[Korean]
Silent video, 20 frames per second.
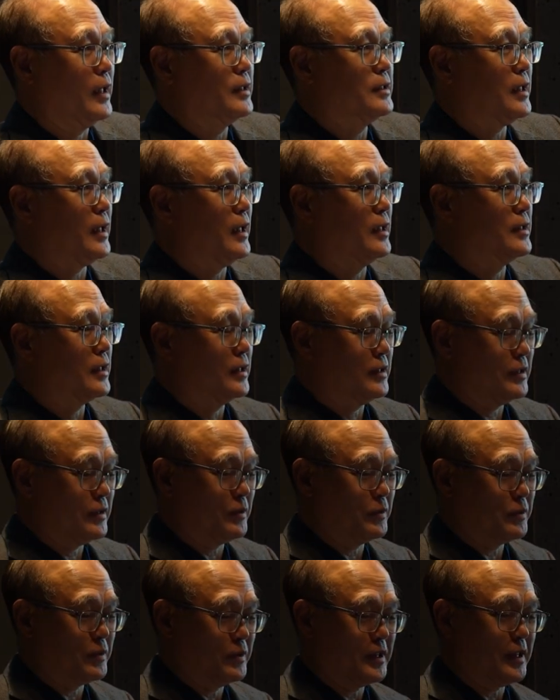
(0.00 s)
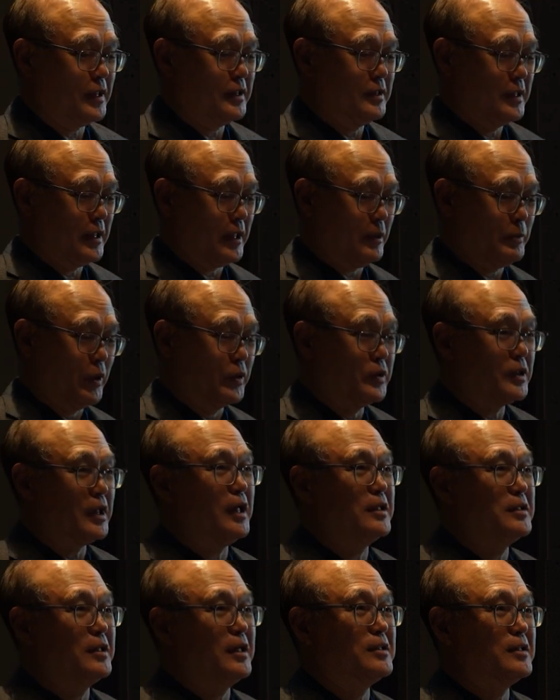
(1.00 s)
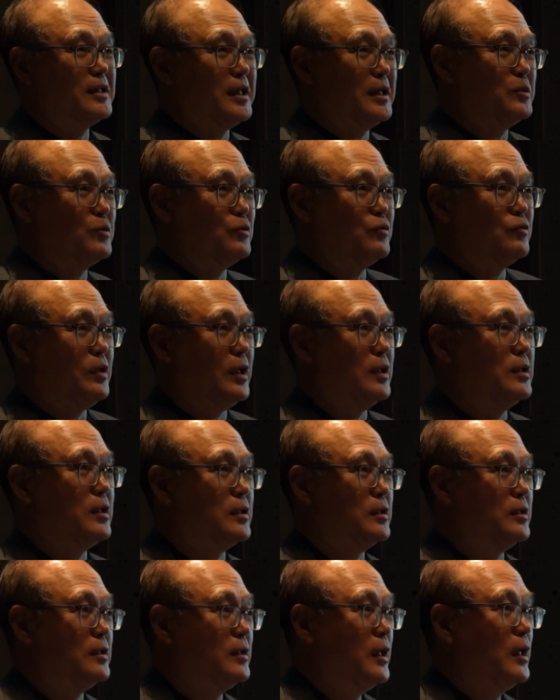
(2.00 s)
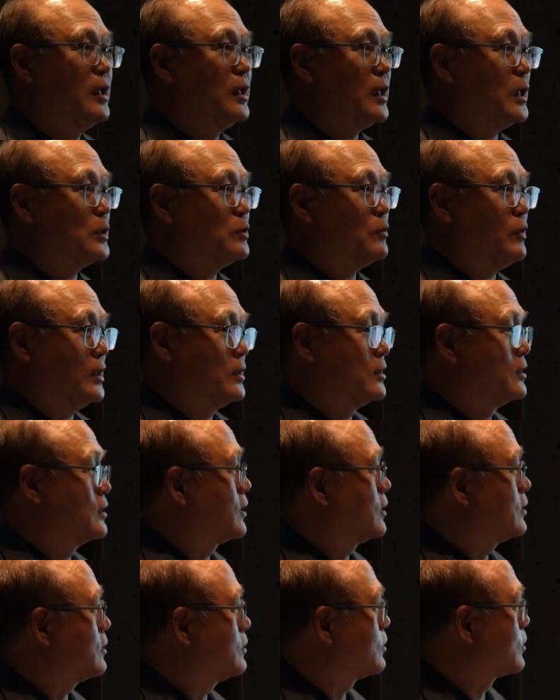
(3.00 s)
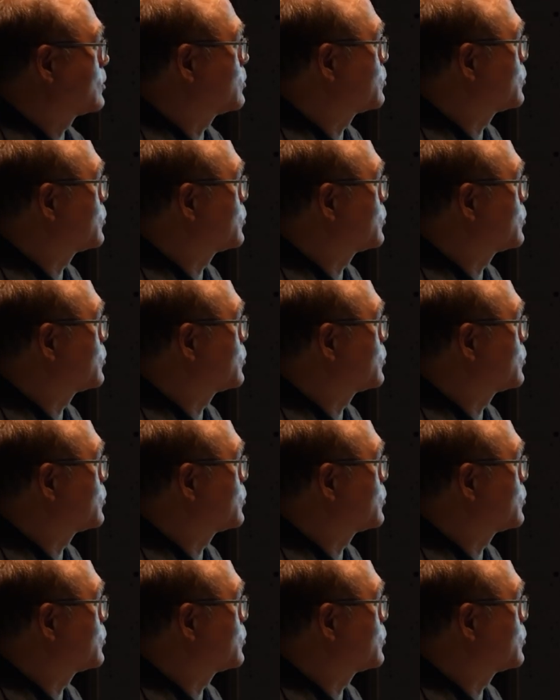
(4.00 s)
행사할 때 찍었던 사진 제가 몇 장 안 되는 사진 중에 하나를 가져왔는데요. 여기